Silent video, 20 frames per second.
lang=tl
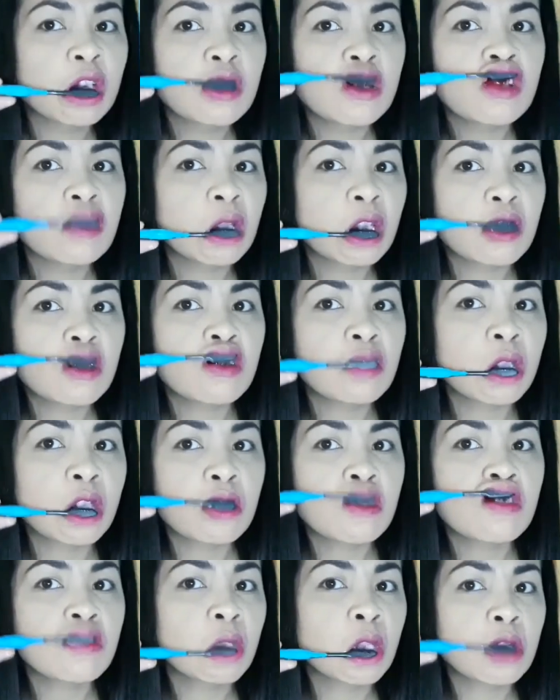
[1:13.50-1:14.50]
may
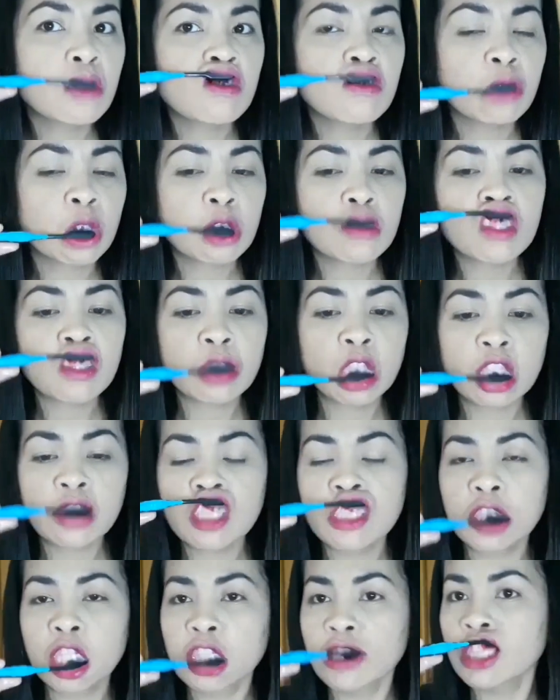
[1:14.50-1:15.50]
toothpaste tapos
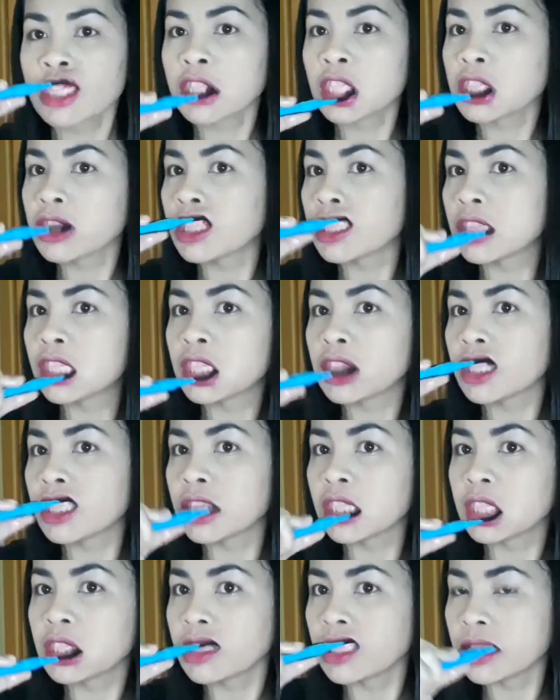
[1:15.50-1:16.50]
i-brush lang sa ngipin
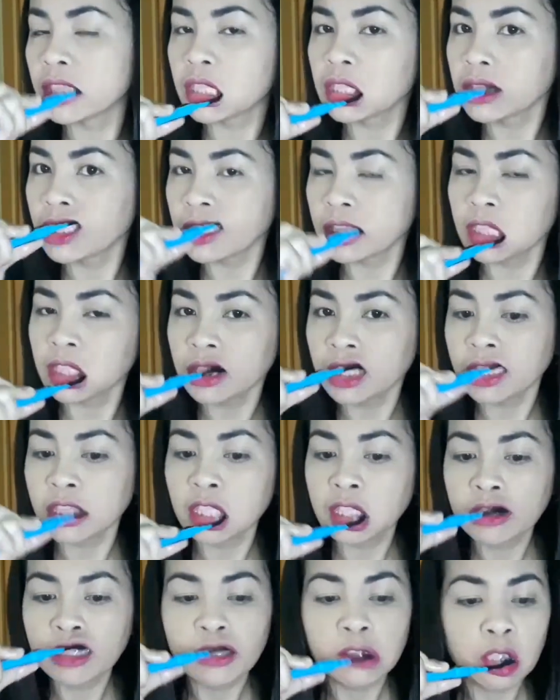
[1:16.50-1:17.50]
nyo.
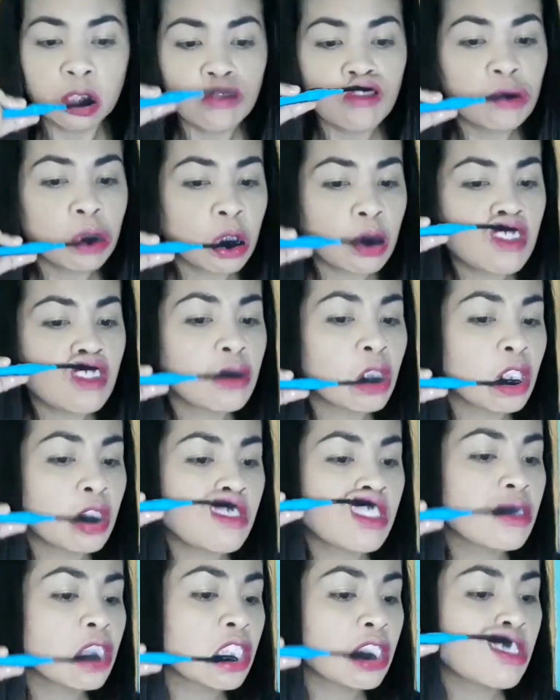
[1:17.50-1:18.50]
Makakatulong tong
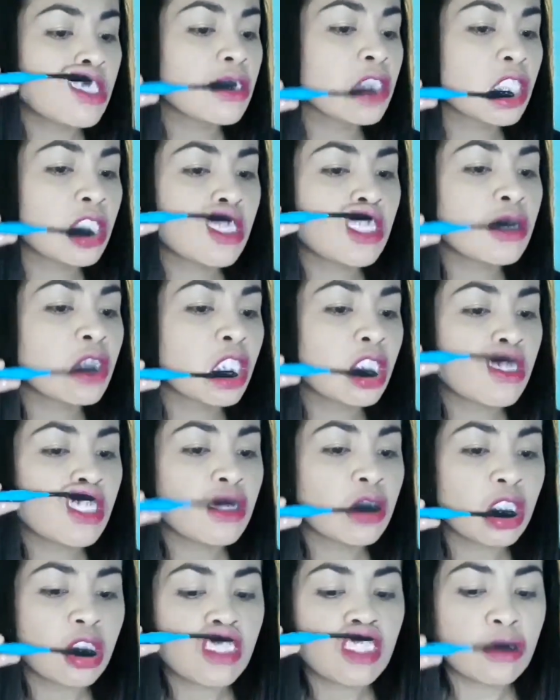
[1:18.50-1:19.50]
makapagpaputi ng inyong